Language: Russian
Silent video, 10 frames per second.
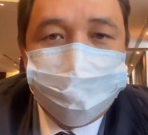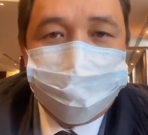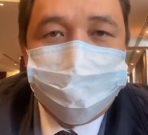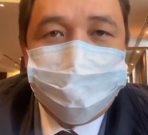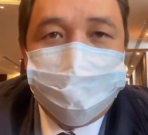
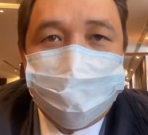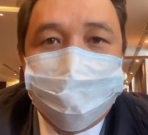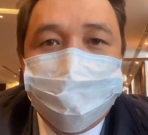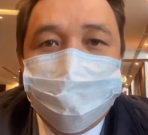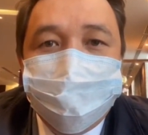Добрый
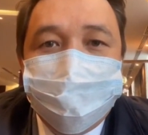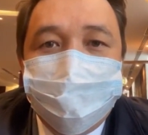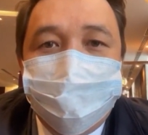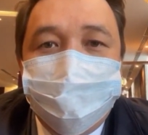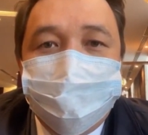день,
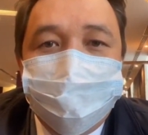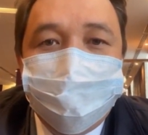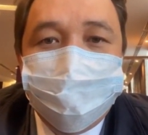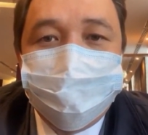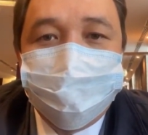
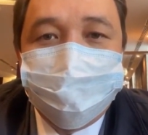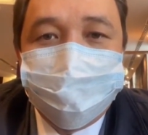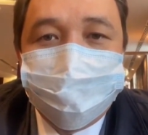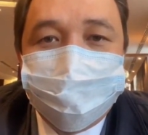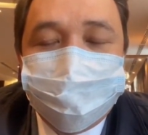коллеги,
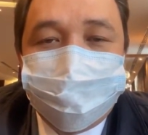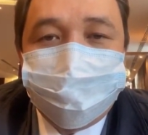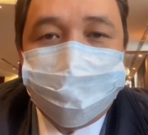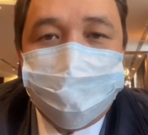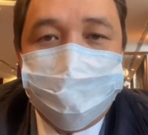
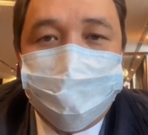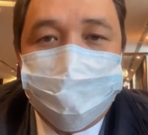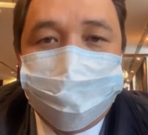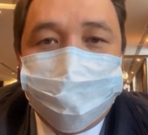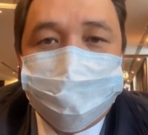
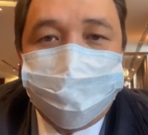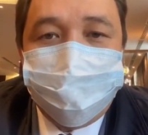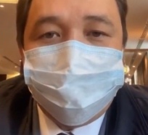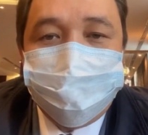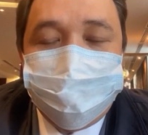друзья,
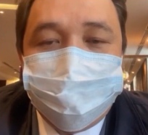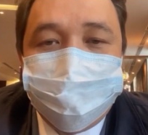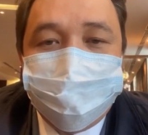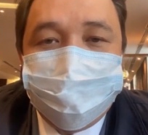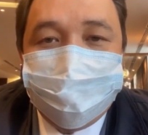
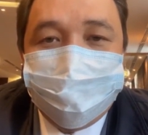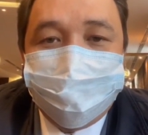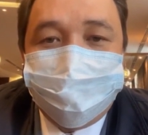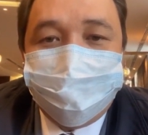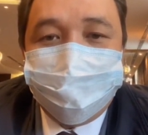подписчики.
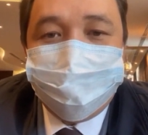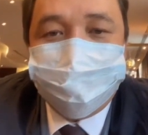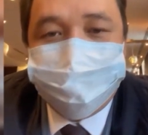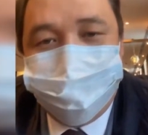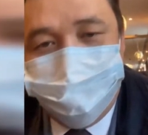
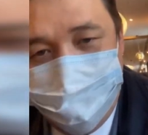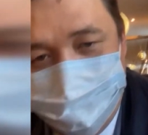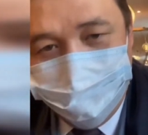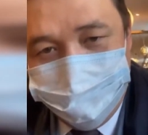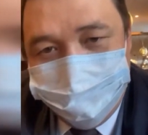Я
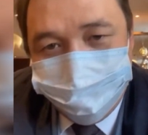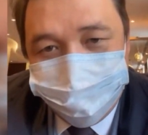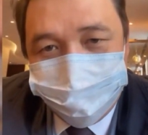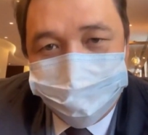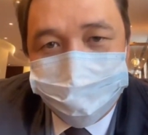заместитель
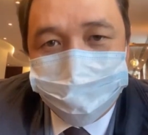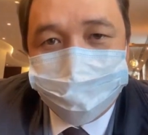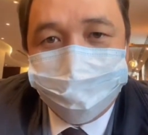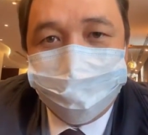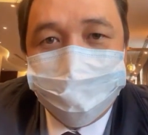Акима
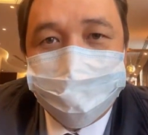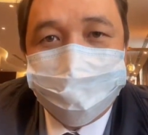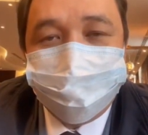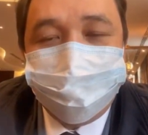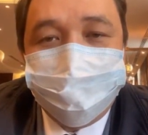Туркестанской
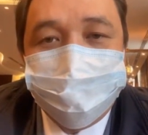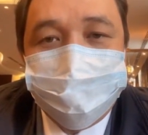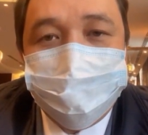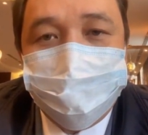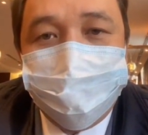области,
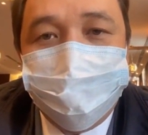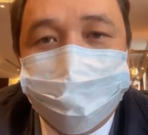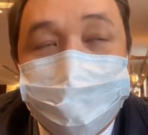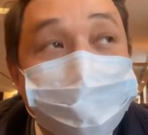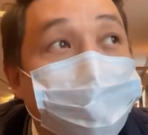увидел
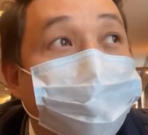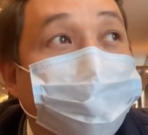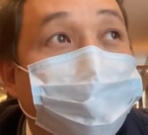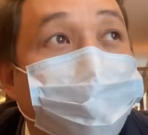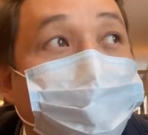Ильи
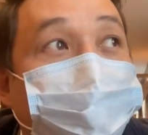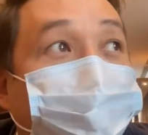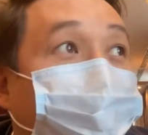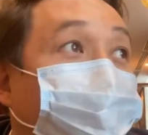Варламова ролик.